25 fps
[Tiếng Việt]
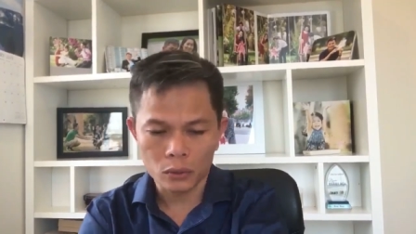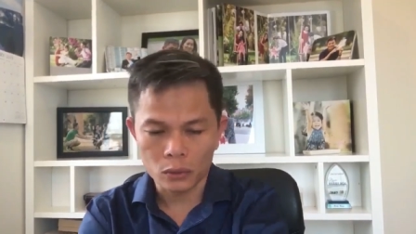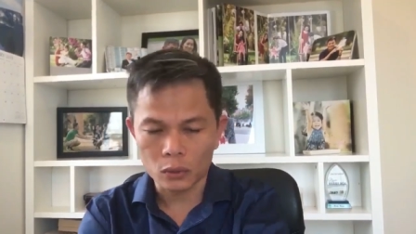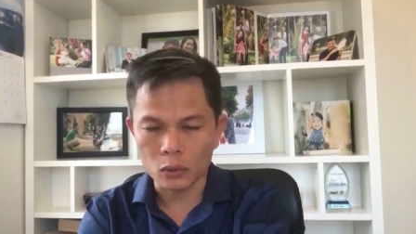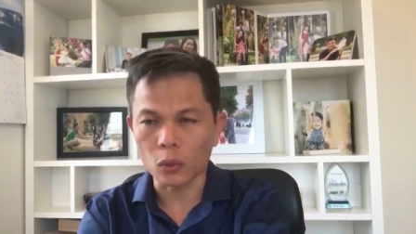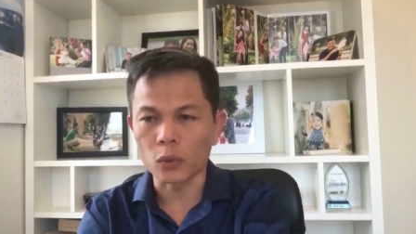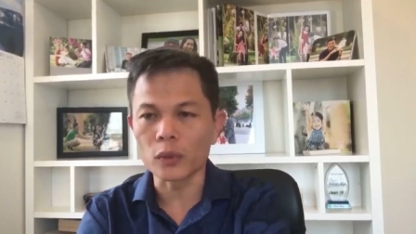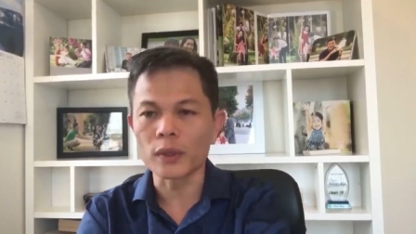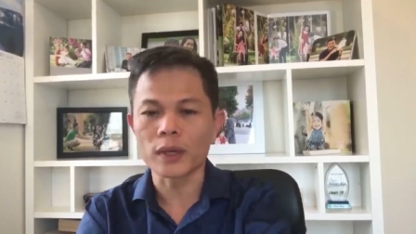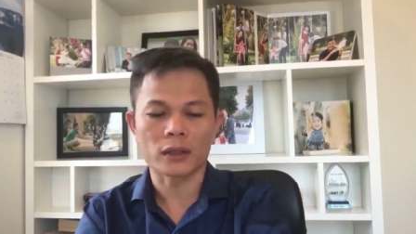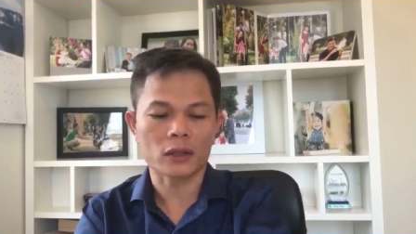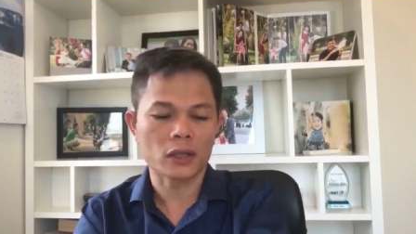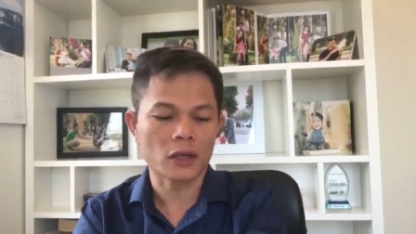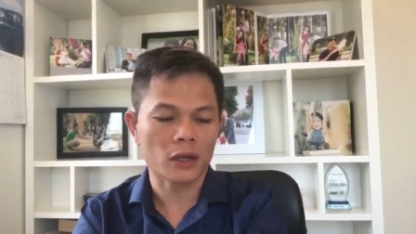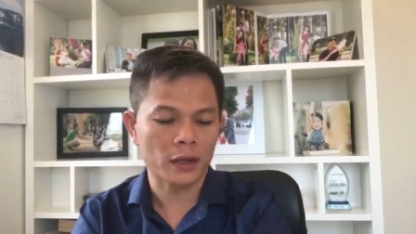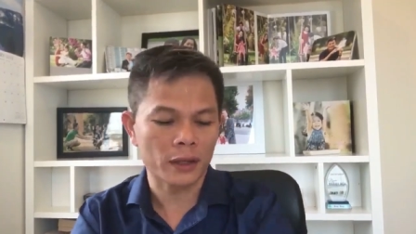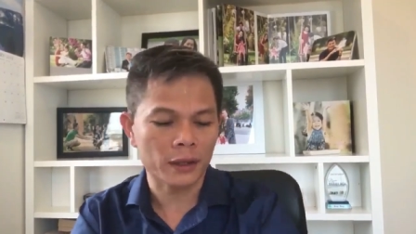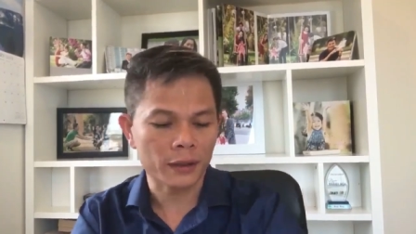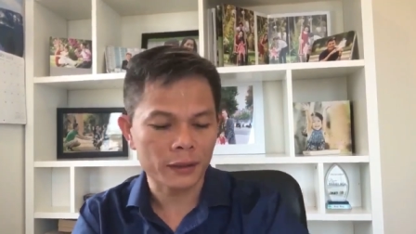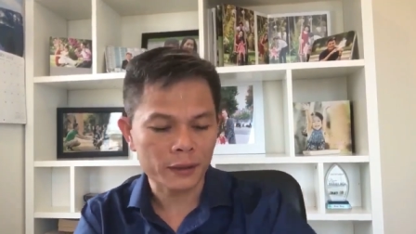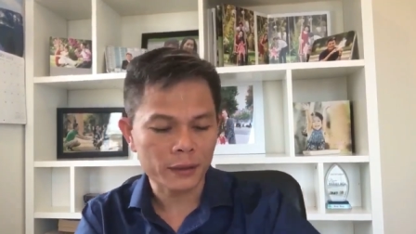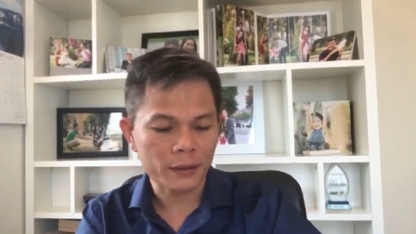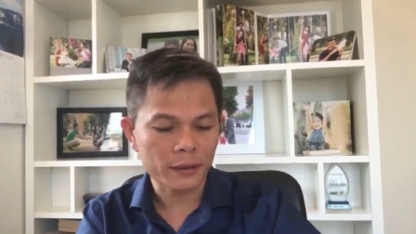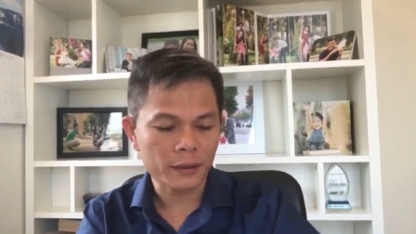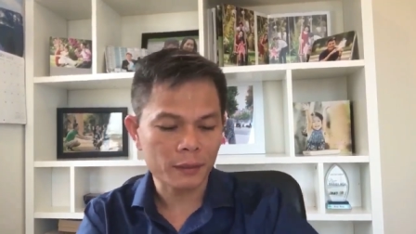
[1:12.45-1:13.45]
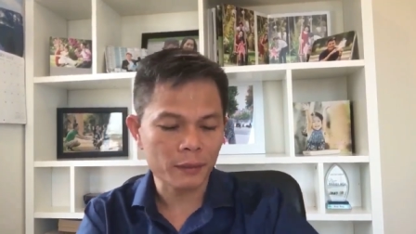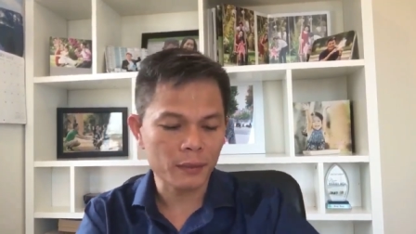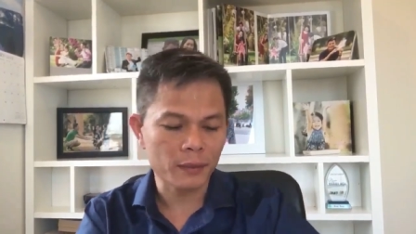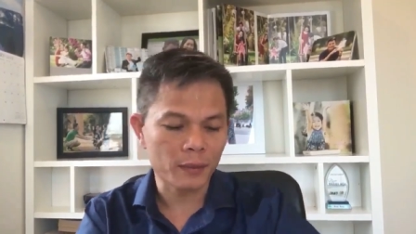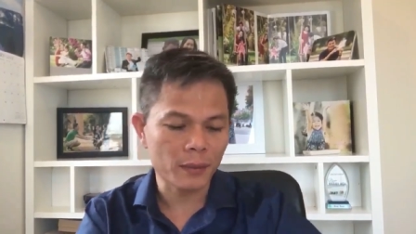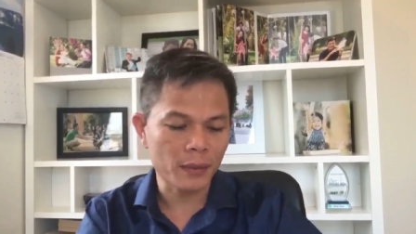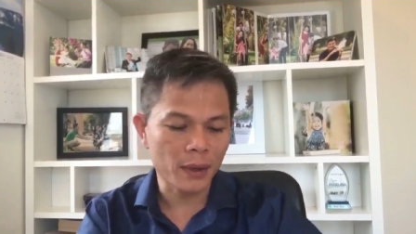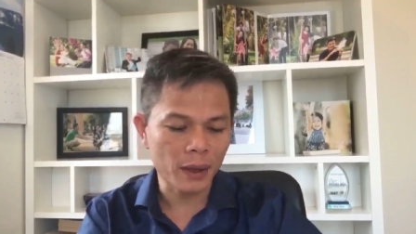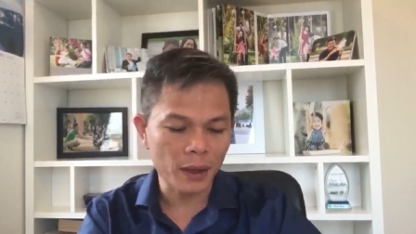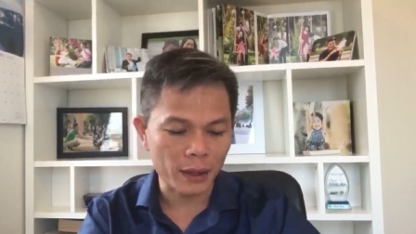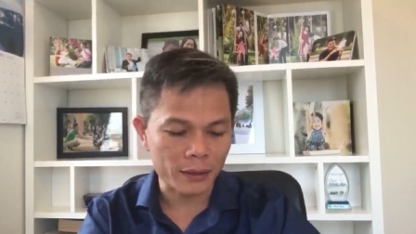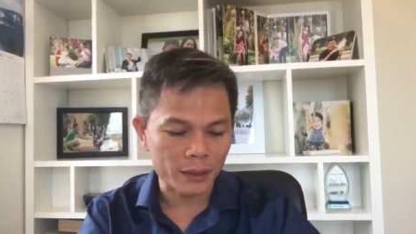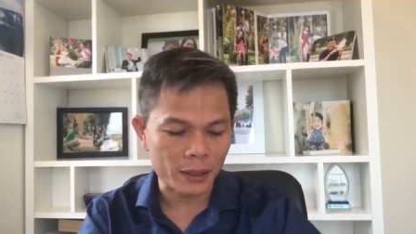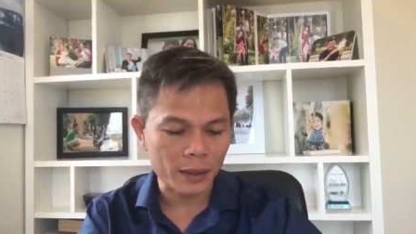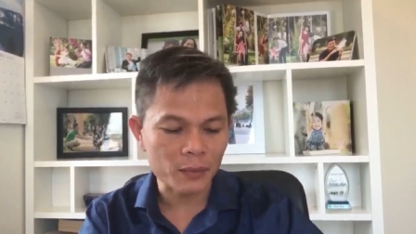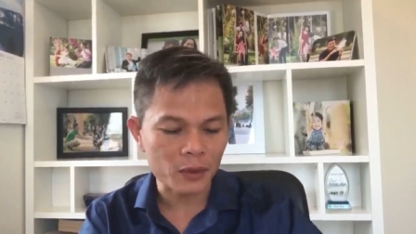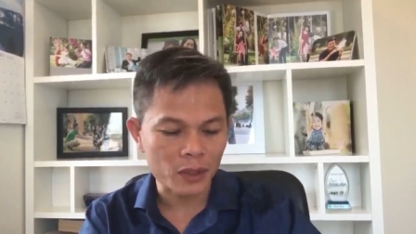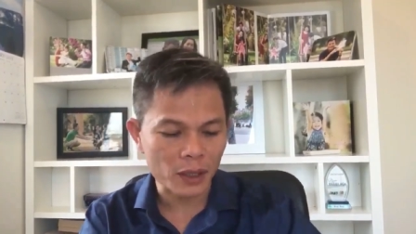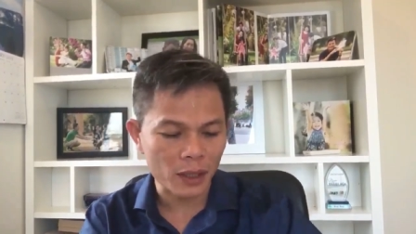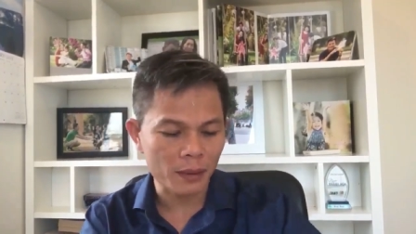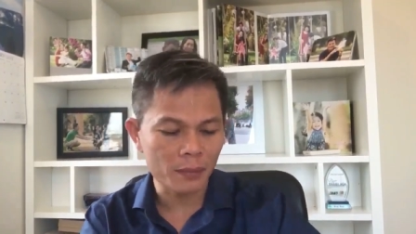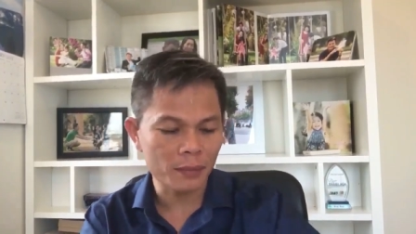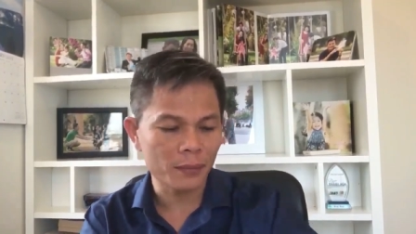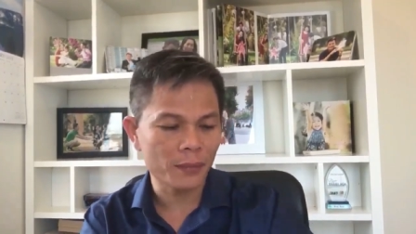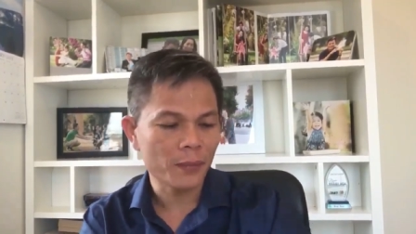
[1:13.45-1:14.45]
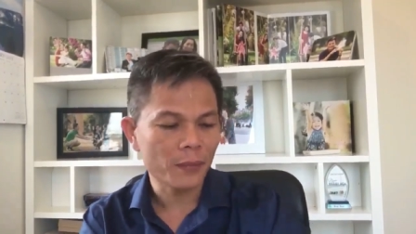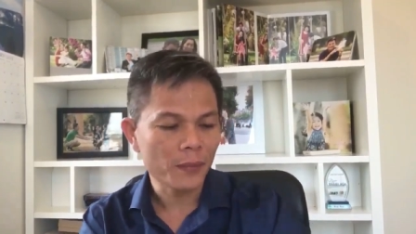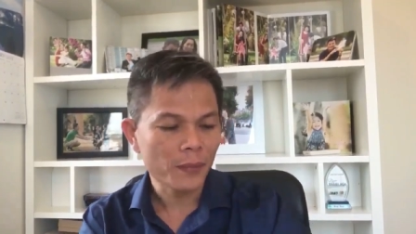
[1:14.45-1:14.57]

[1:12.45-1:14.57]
chủ nhật thôi mới là sớm sớm